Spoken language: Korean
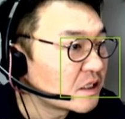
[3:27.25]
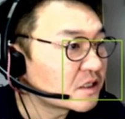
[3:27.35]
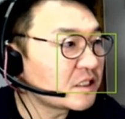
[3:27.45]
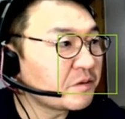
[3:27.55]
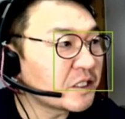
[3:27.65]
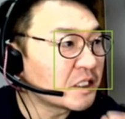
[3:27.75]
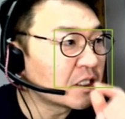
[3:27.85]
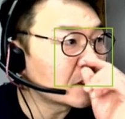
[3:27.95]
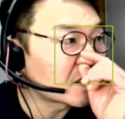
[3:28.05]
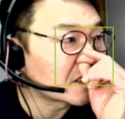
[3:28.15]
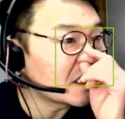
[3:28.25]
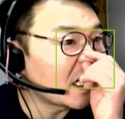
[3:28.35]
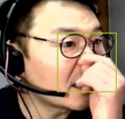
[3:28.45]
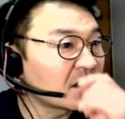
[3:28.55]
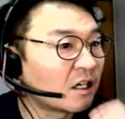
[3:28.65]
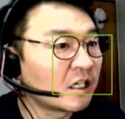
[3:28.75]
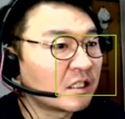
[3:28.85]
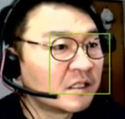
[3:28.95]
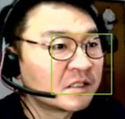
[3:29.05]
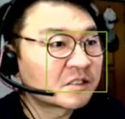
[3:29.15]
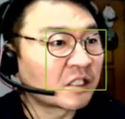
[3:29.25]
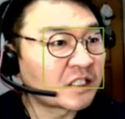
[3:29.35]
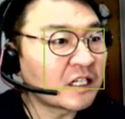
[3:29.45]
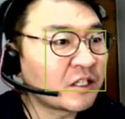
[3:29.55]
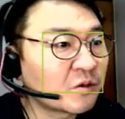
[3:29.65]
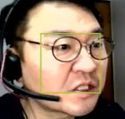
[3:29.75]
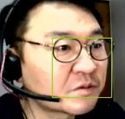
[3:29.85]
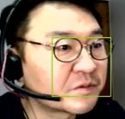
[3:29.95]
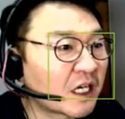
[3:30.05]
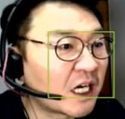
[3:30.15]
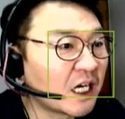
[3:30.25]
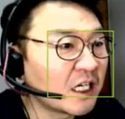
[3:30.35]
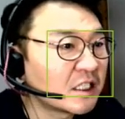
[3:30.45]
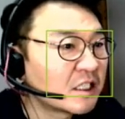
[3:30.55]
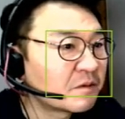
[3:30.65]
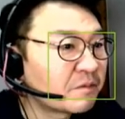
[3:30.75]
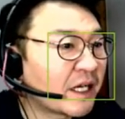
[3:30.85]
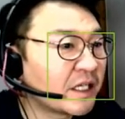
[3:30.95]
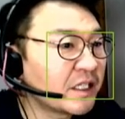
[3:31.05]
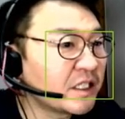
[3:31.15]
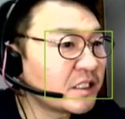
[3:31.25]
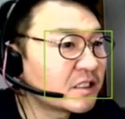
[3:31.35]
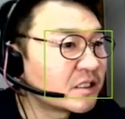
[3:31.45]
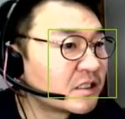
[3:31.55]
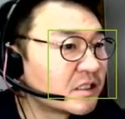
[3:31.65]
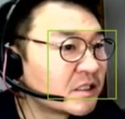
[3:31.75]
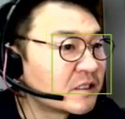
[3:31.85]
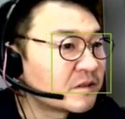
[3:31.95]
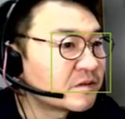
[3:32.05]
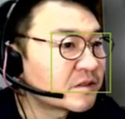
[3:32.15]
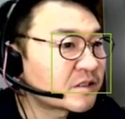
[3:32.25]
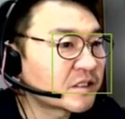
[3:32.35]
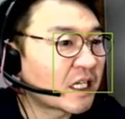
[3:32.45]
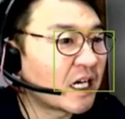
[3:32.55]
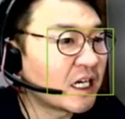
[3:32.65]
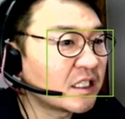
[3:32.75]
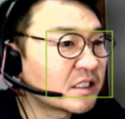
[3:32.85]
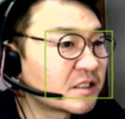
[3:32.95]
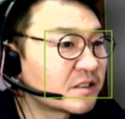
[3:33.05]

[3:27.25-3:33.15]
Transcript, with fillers: 선생님, 이거는 정리를 해서 저장을 해 놓겠습니다. 파일 저장.